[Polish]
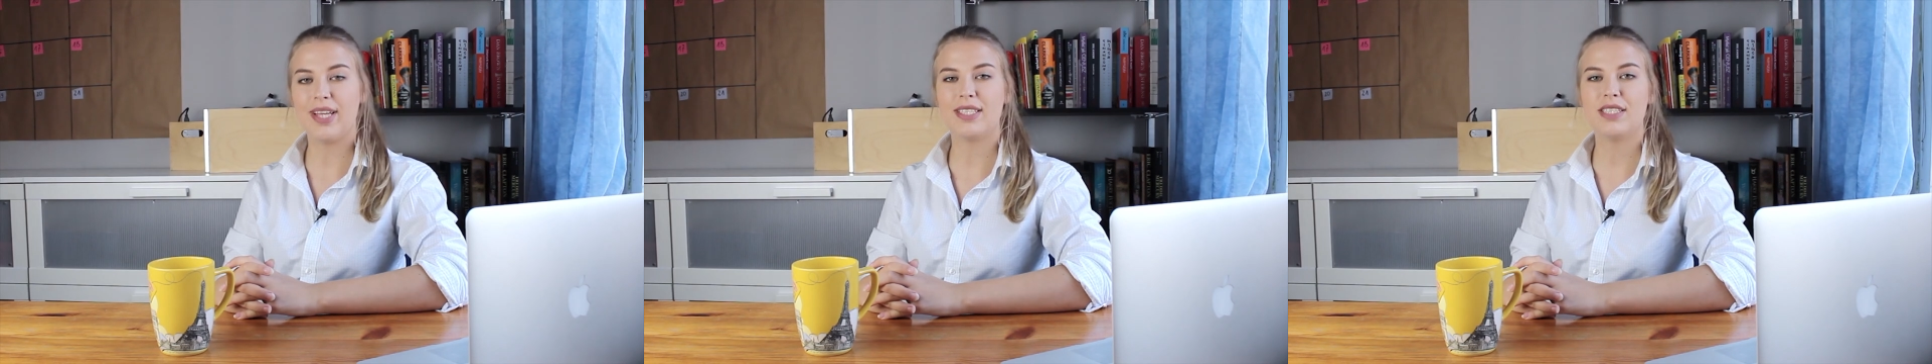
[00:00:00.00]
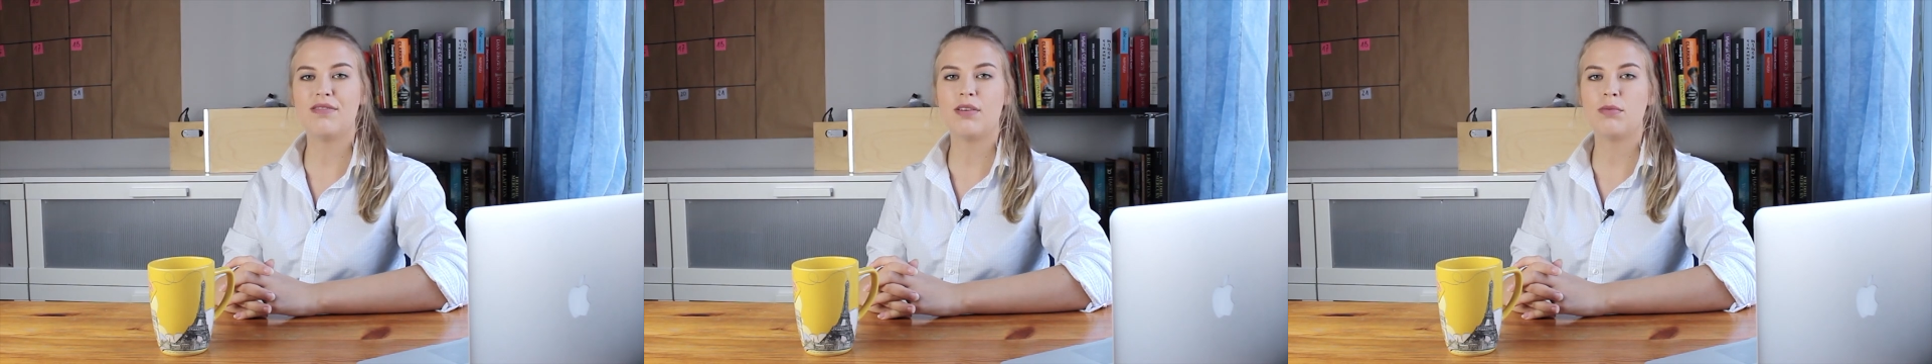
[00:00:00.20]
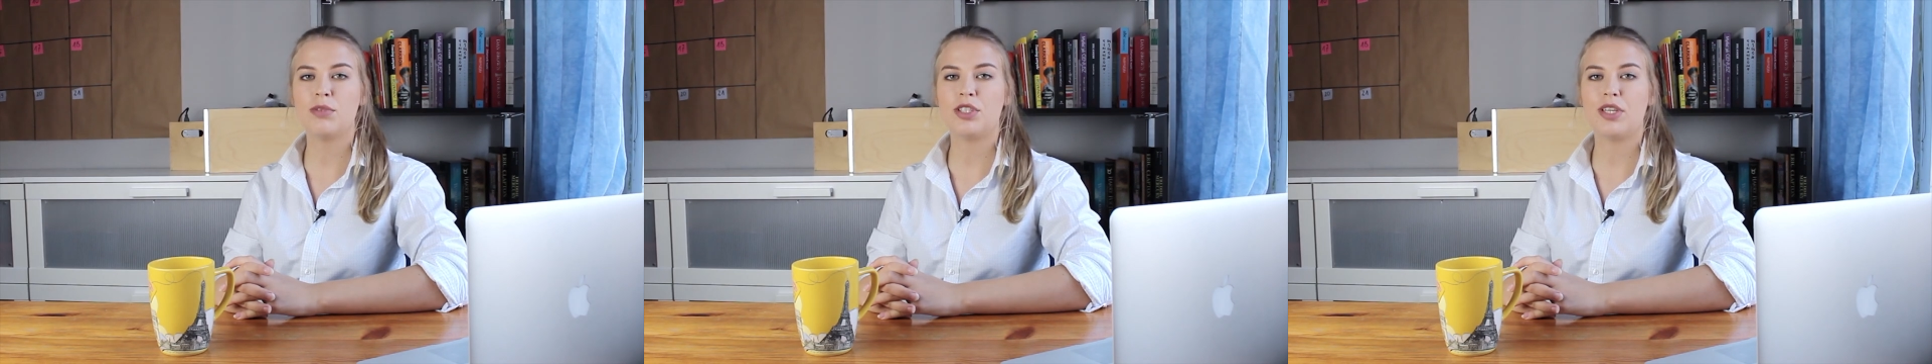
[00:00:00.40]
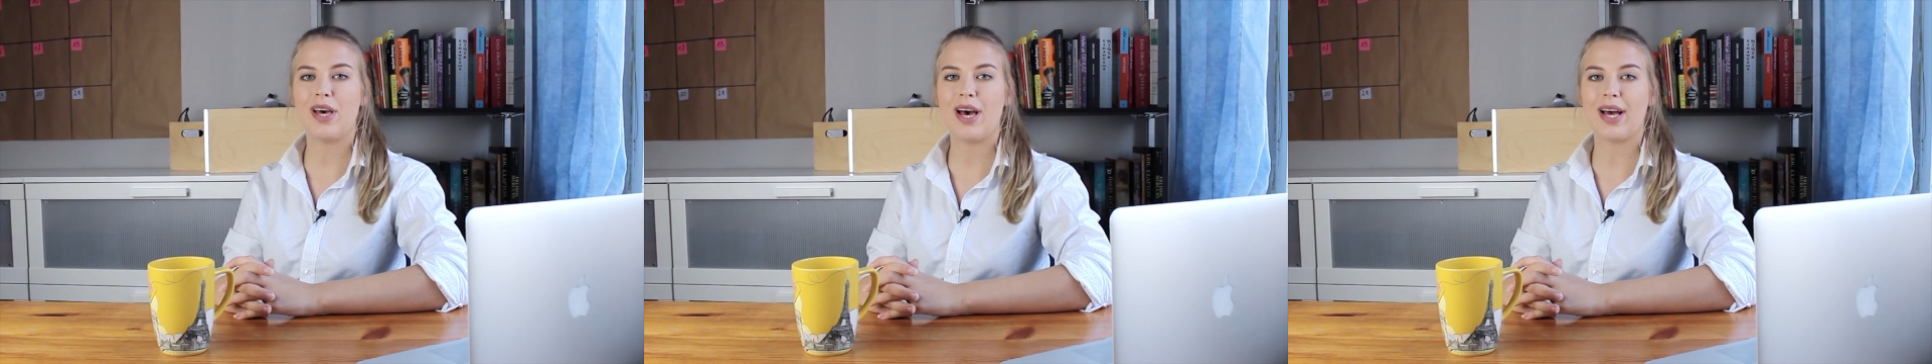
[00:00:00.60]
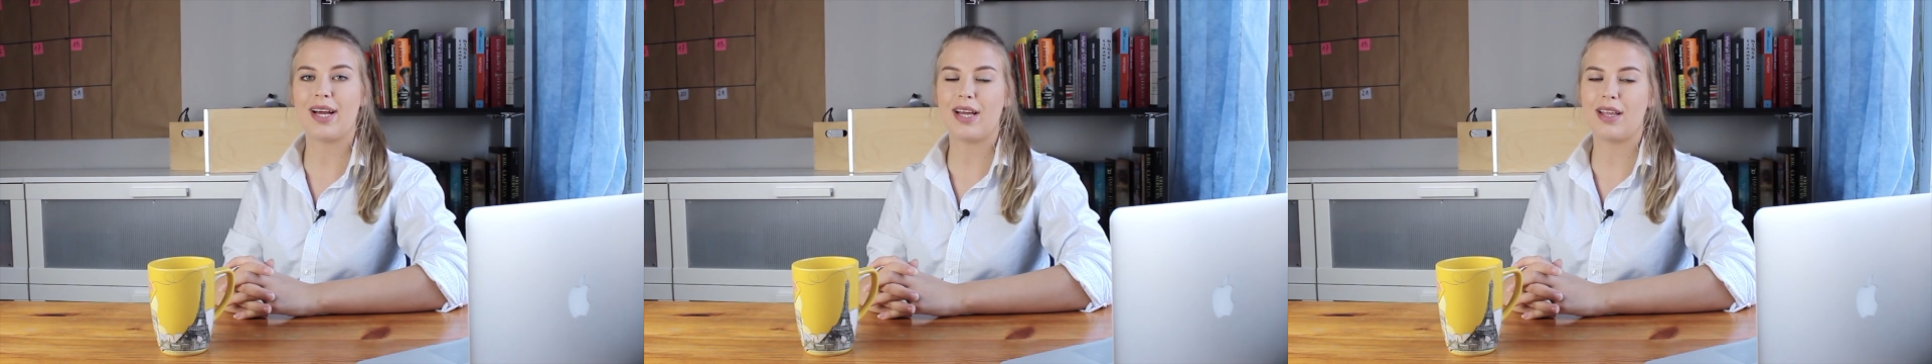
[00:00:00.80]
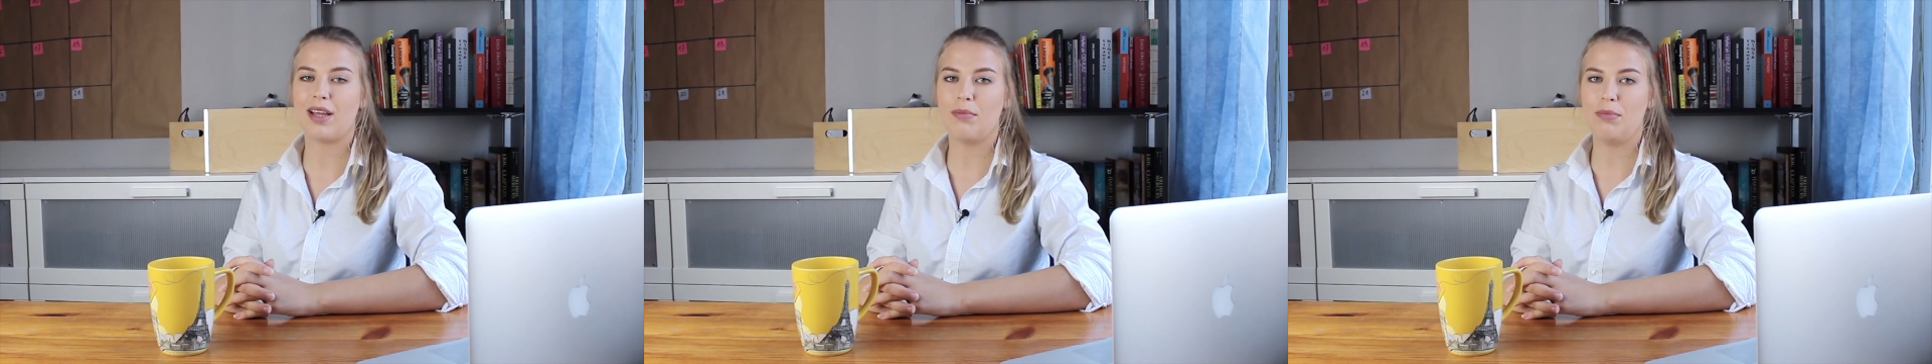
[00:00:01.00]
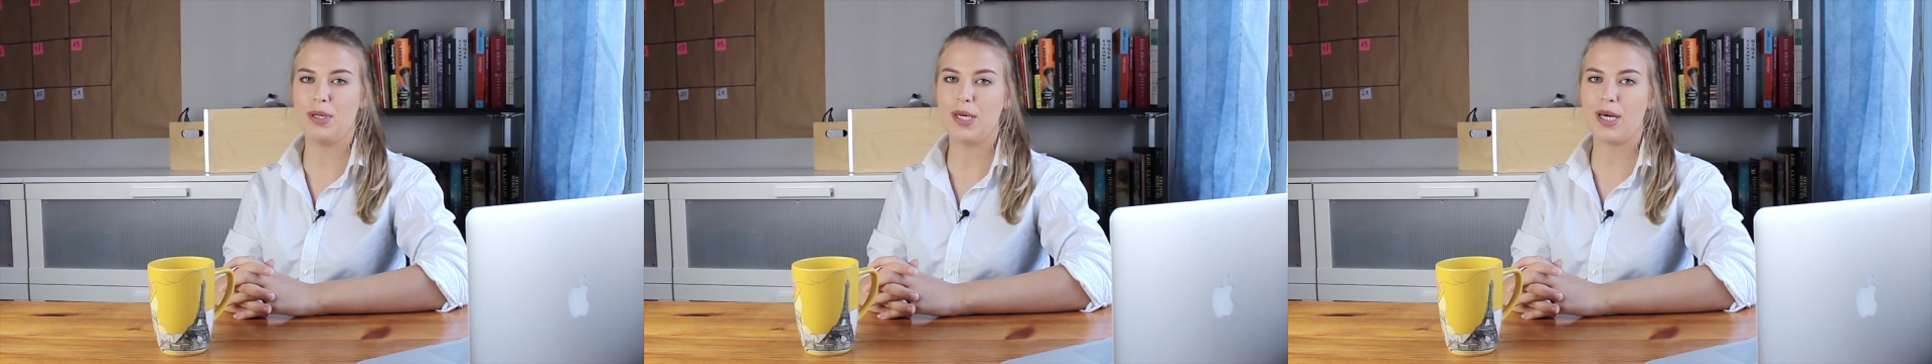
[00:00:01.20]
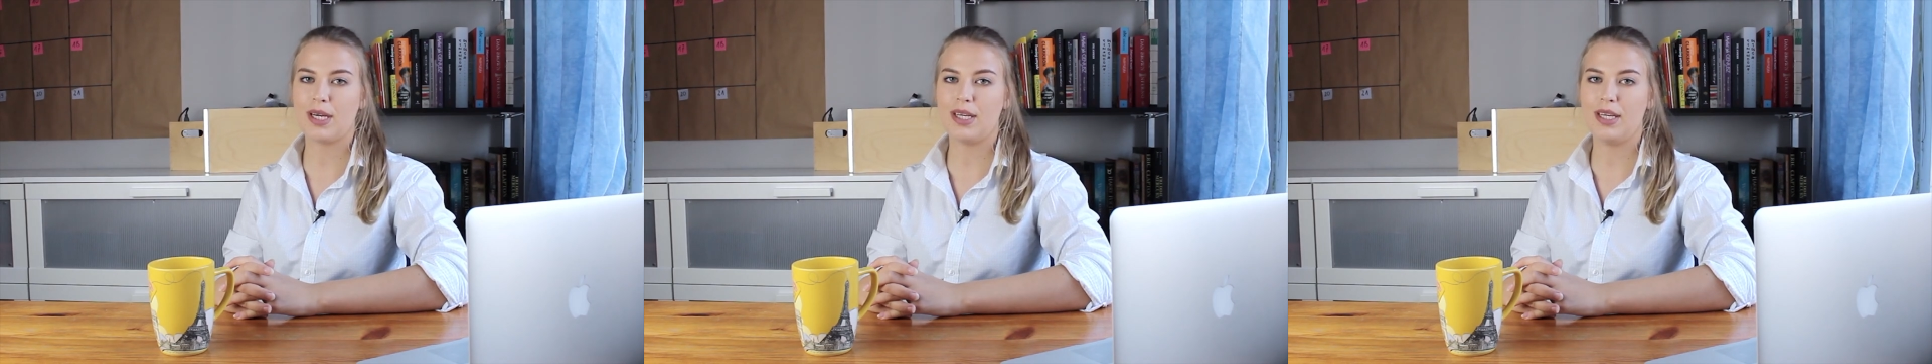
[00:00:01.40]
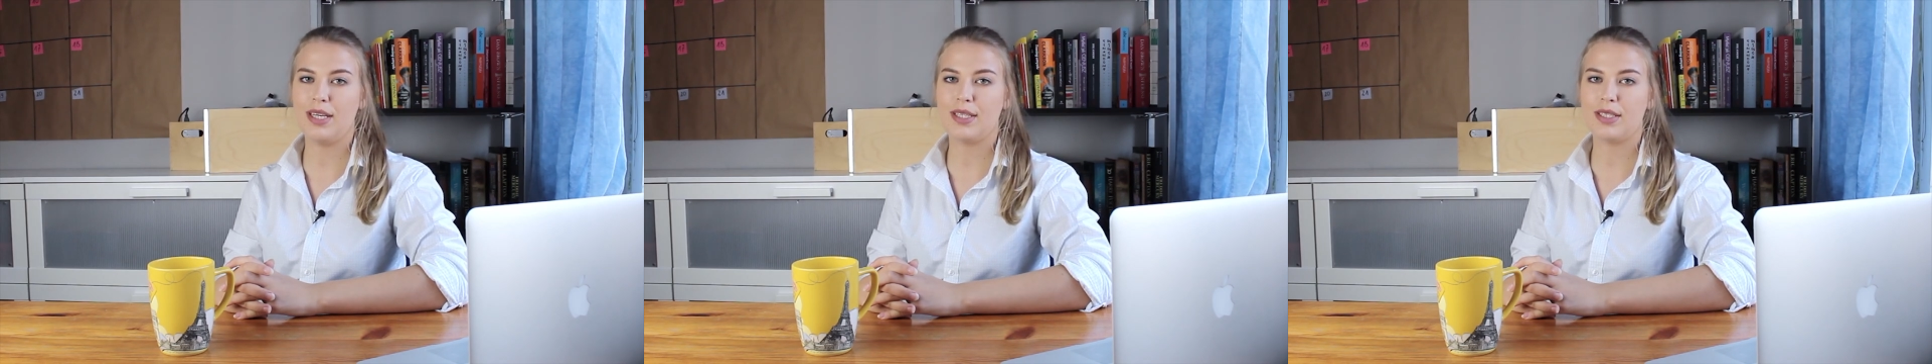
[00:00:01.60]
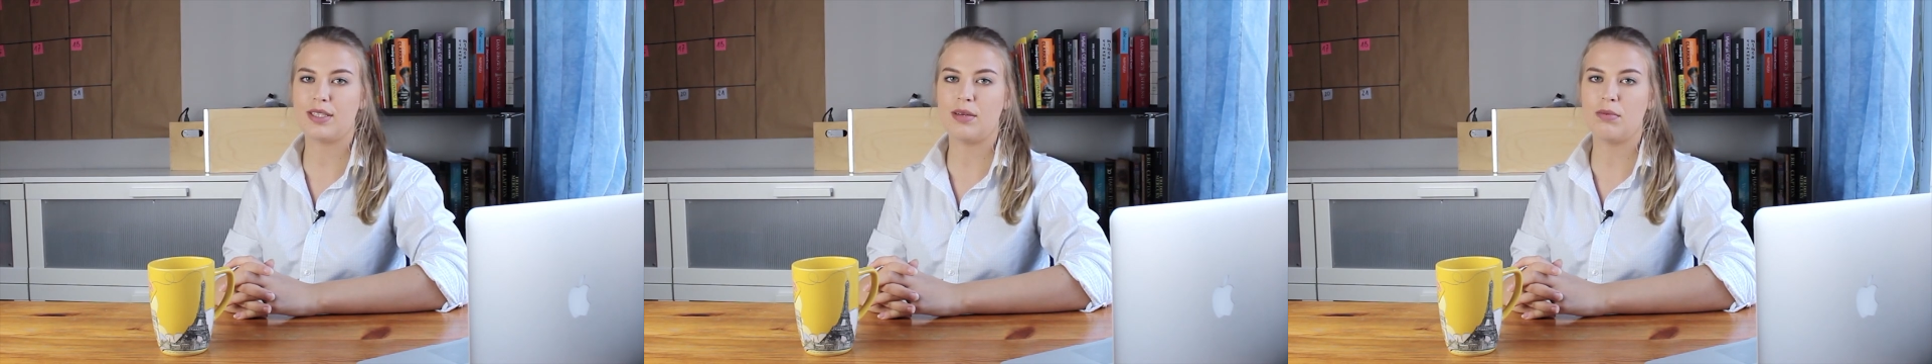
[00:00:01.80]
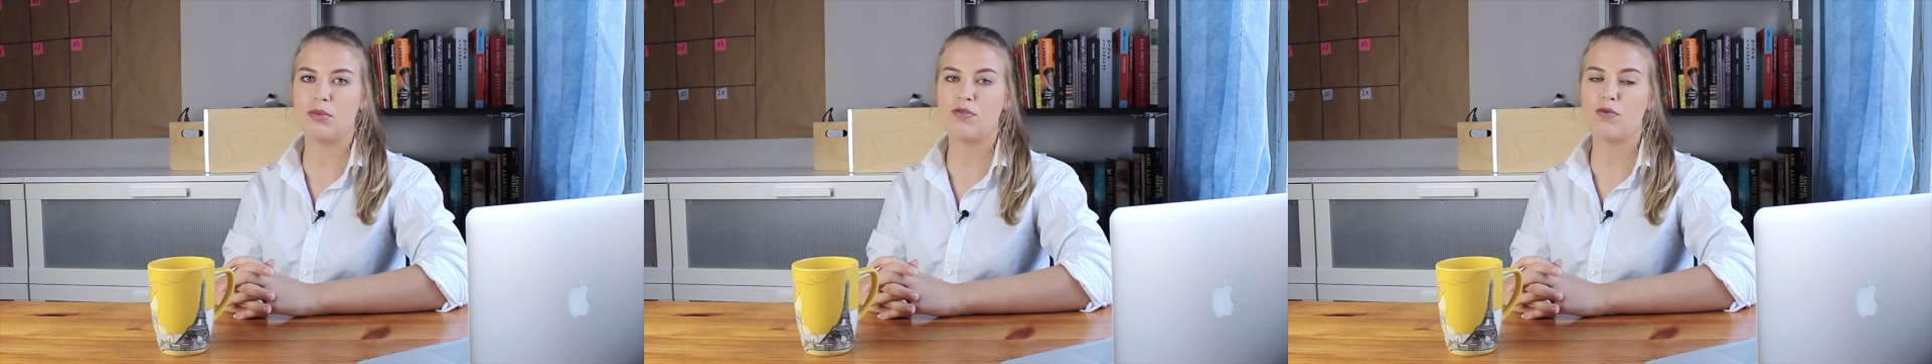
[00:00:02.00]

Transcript: Nazywam się Agata Bijak i jestem